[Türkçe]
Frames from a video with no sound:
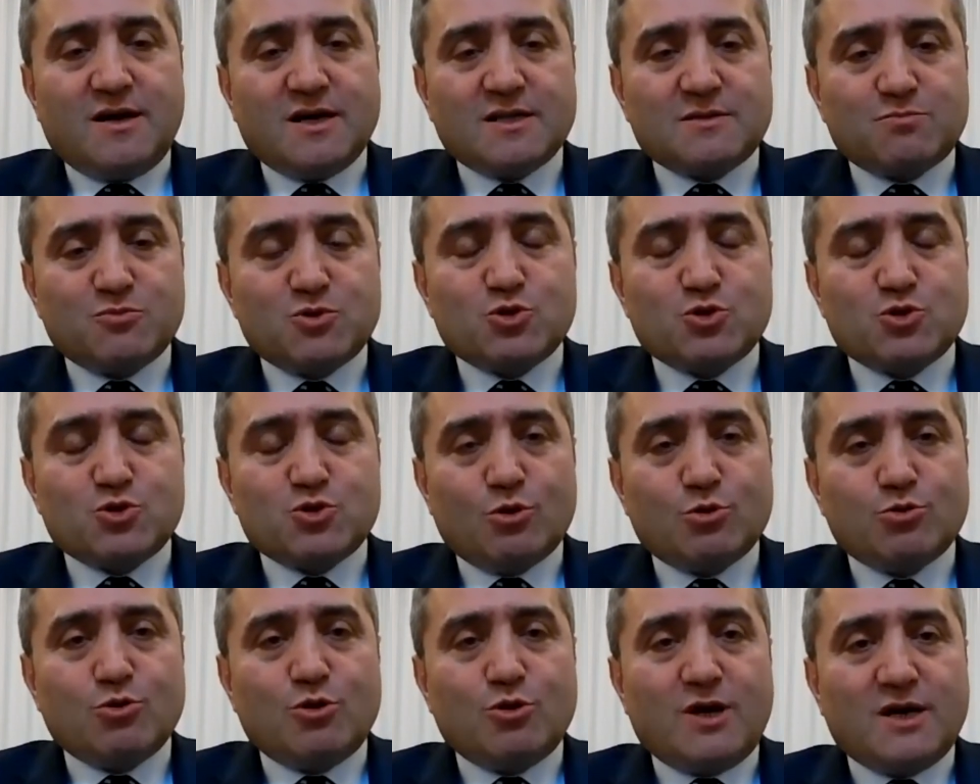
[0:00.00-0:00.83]
atmış
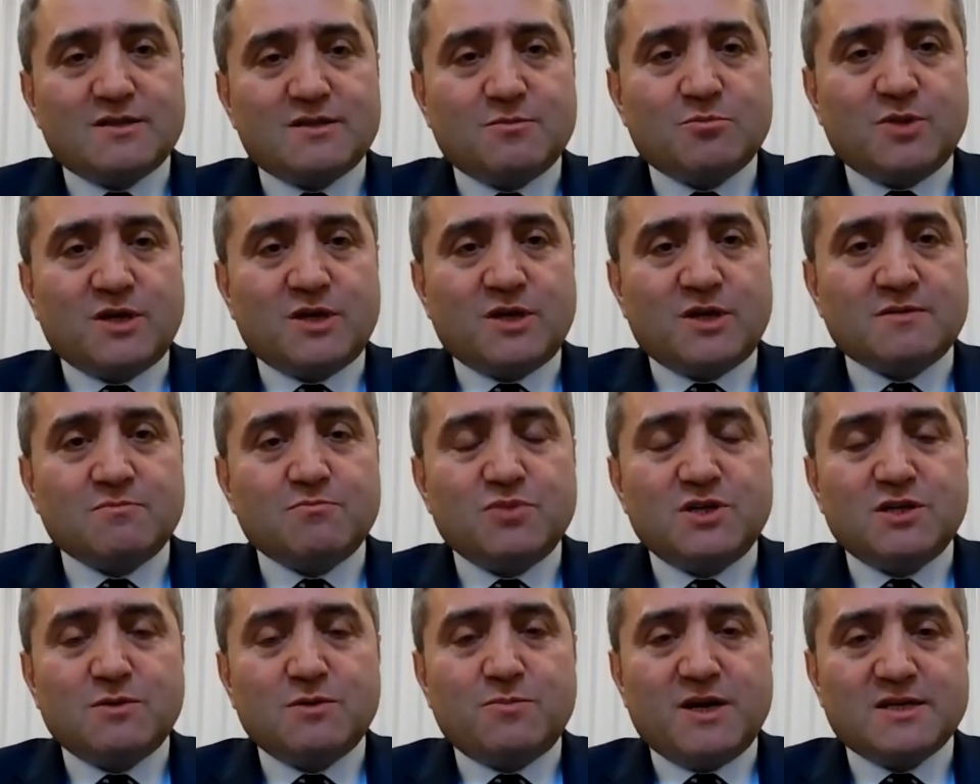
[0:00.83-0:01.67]
olduğu adımların
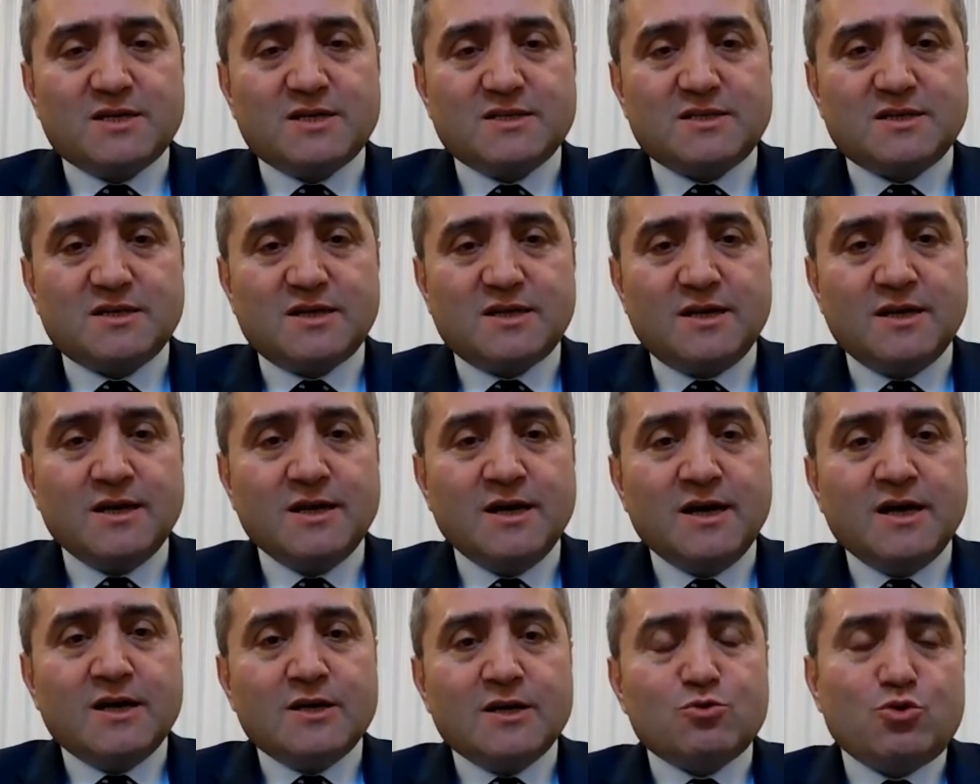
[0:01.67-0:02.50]
bir benzeri
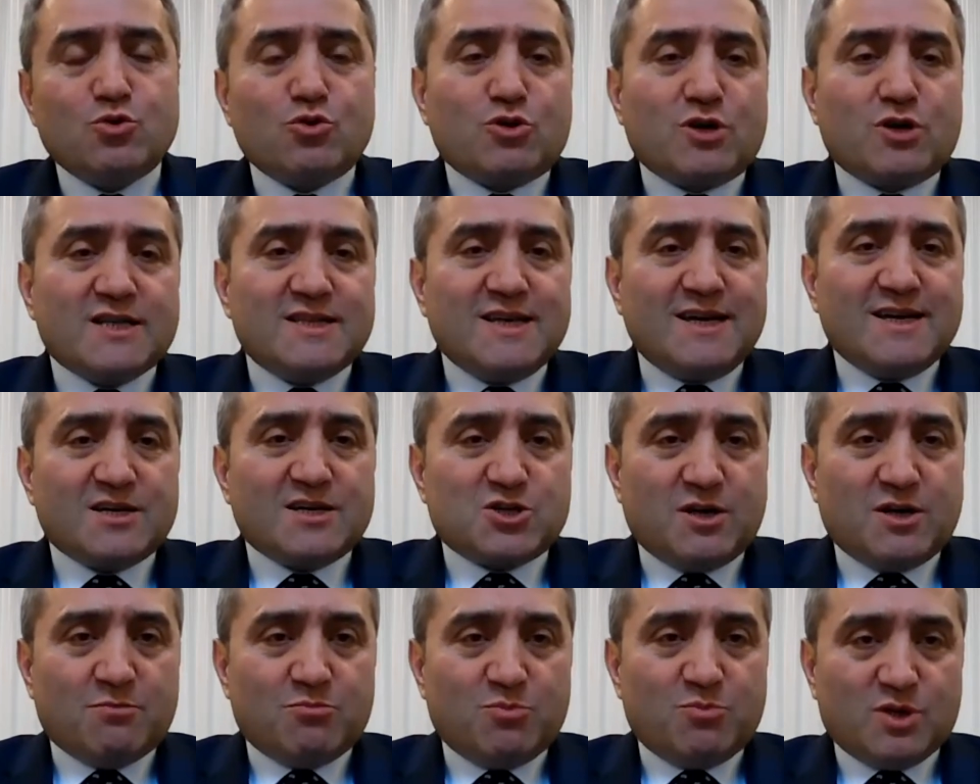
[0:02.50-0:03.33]
Türkiye'de
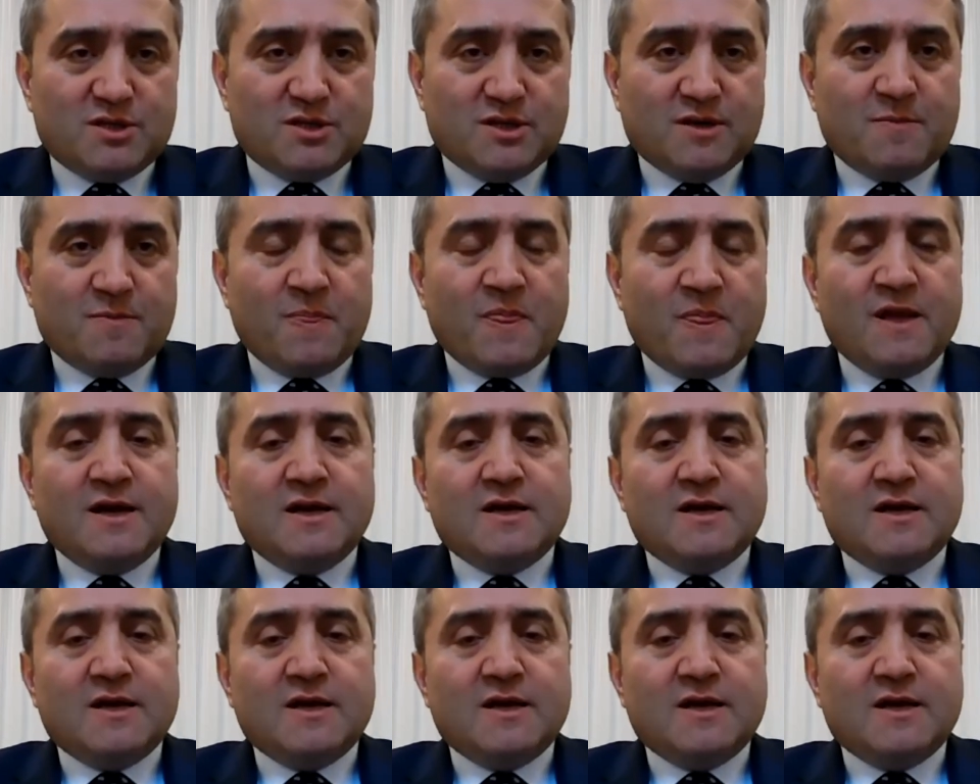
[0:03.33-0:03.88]
yaşanmadı.